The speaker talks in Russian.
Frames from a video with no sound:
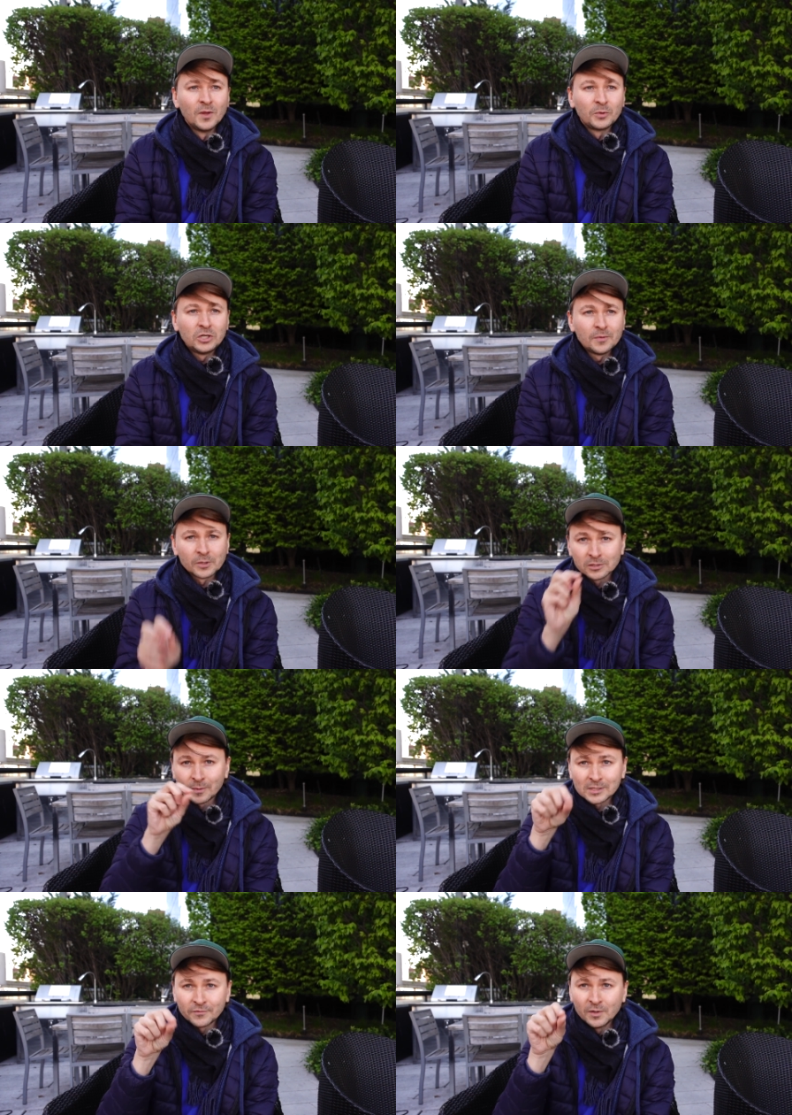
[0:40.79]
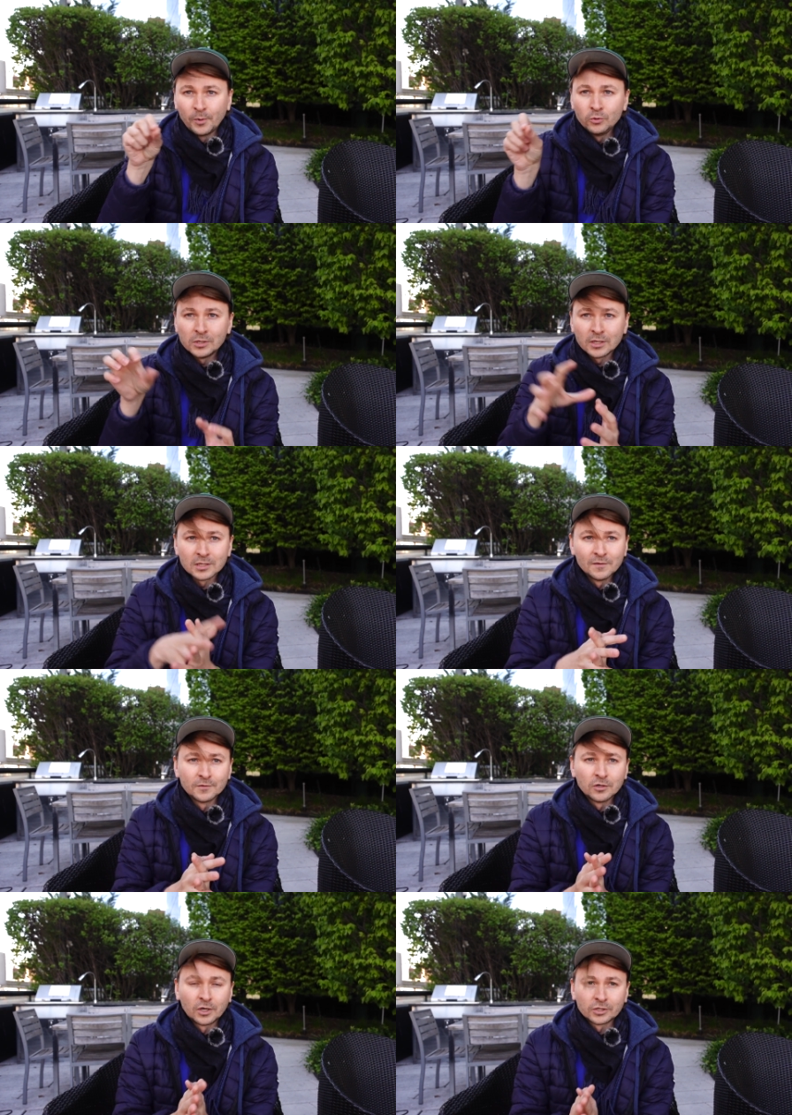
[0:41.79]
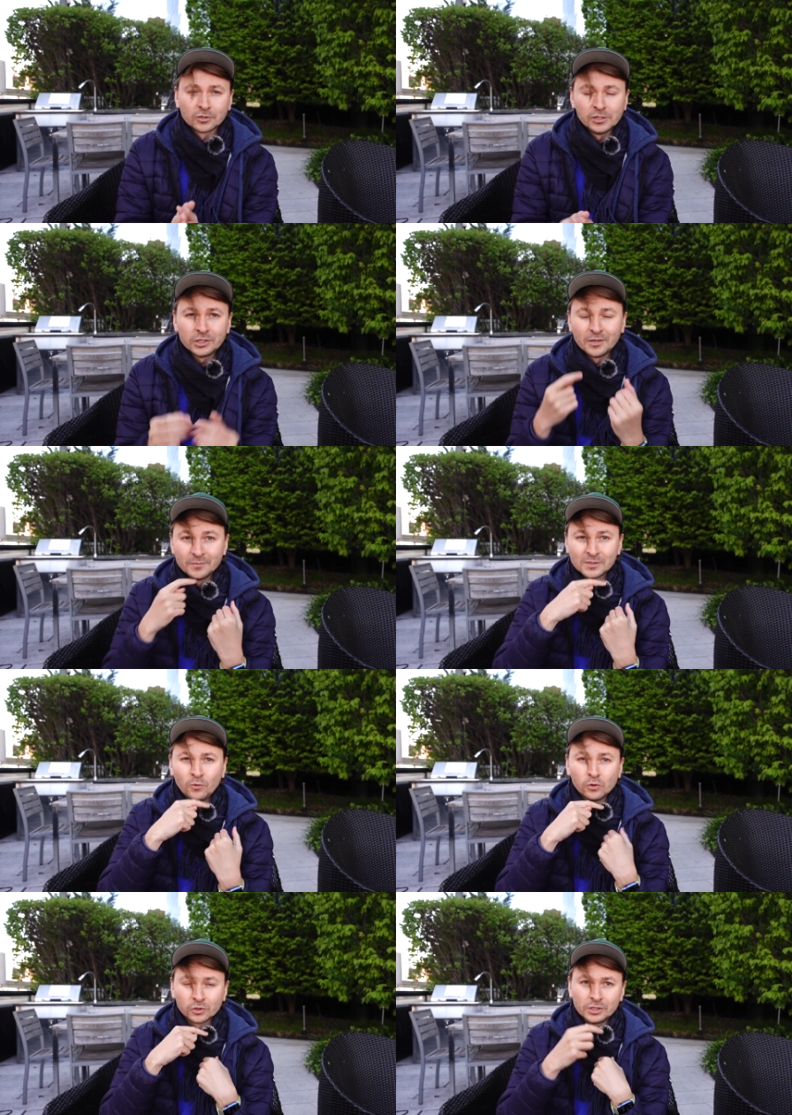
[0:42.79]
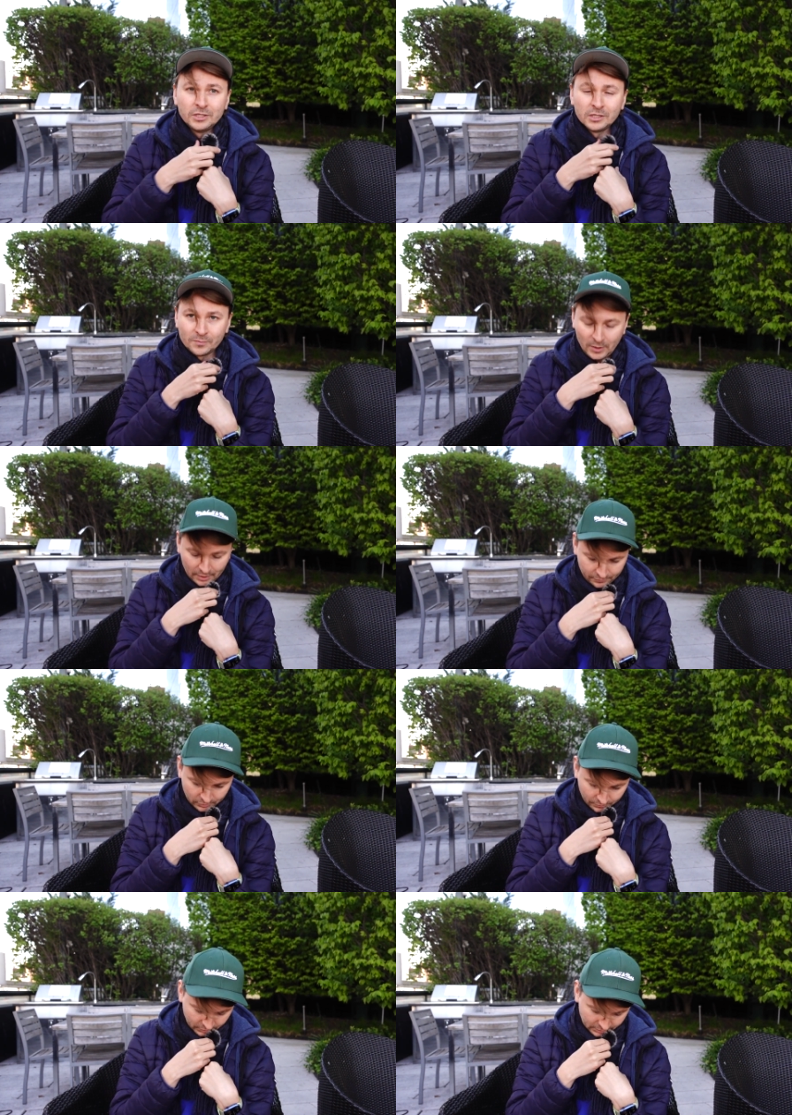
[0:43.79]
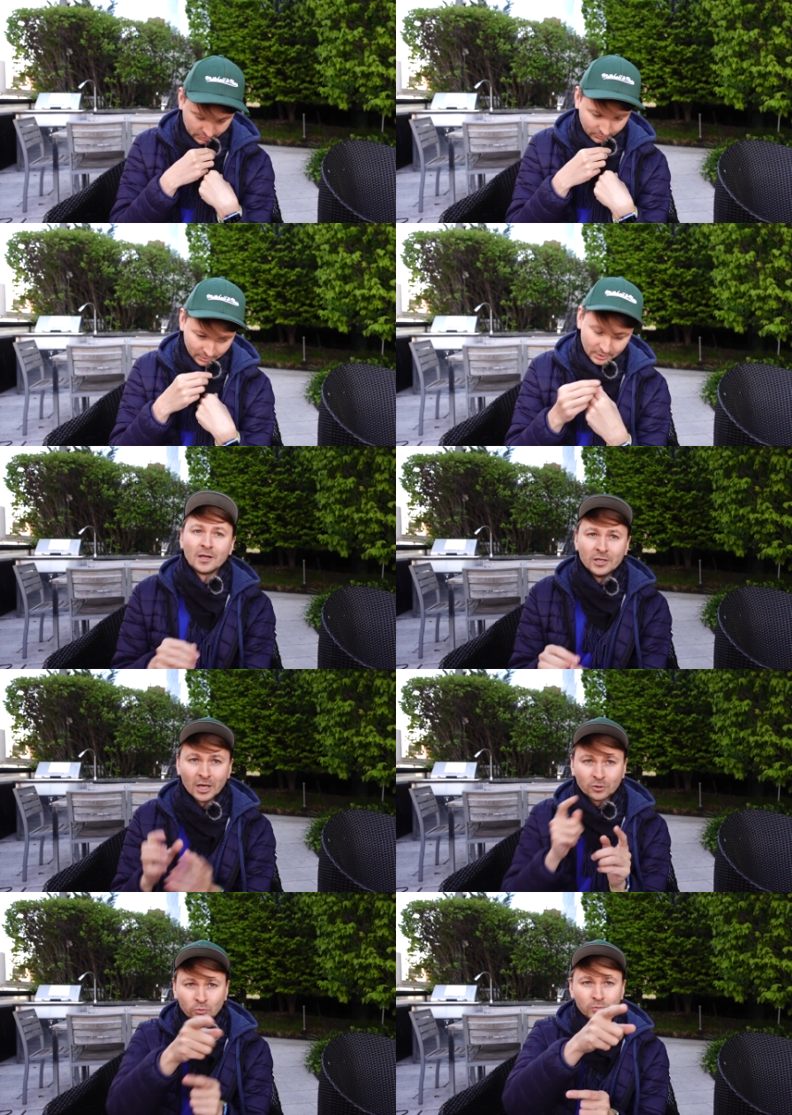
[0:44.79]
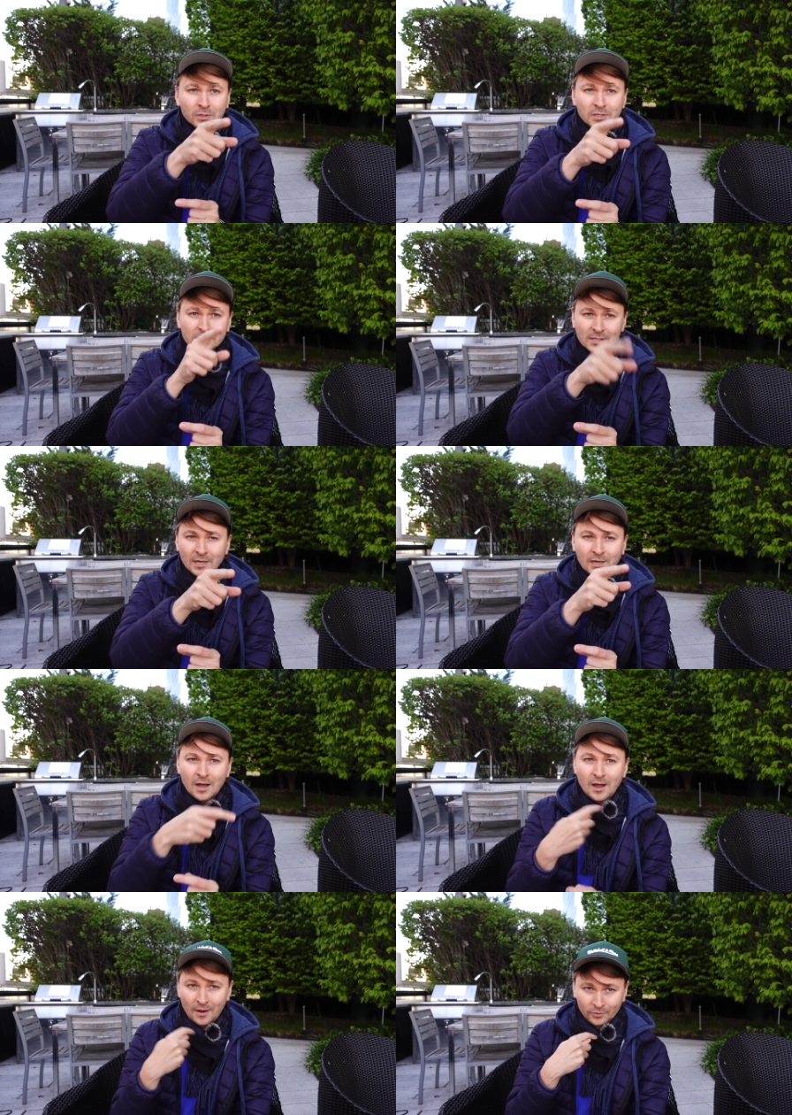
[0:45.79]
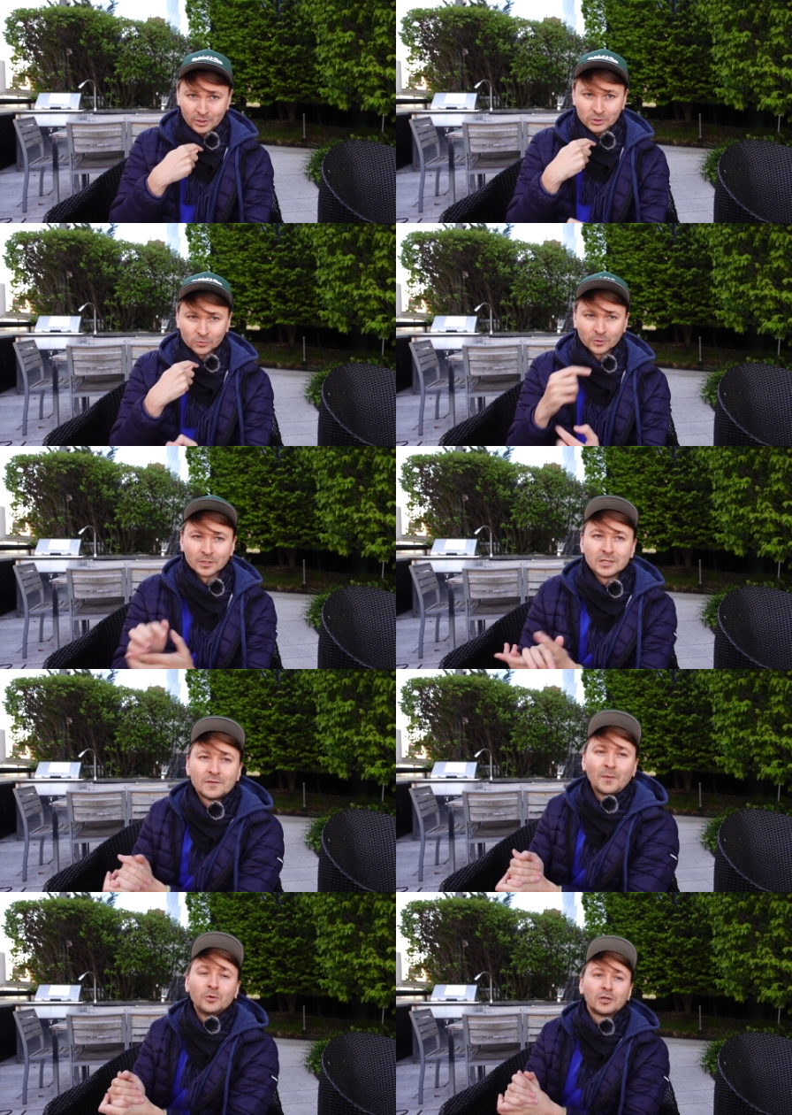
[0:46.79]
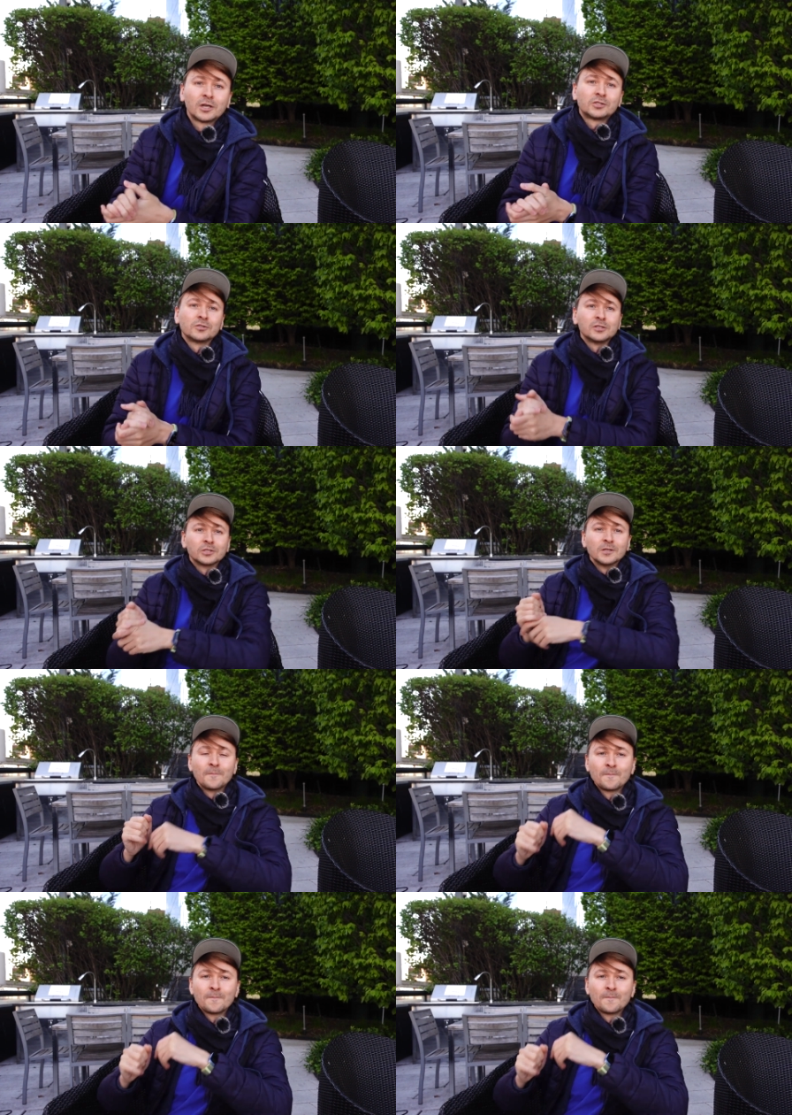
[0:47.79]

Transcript: Напишите, пожалуйста, поставьте плюсик, если вам все хорошо слышно. Звук должен идти с микрофона, вот отсюда. Да, не оттуда, не издалека, а вот отсюда. Если вам будет хорошо хорошо слышно.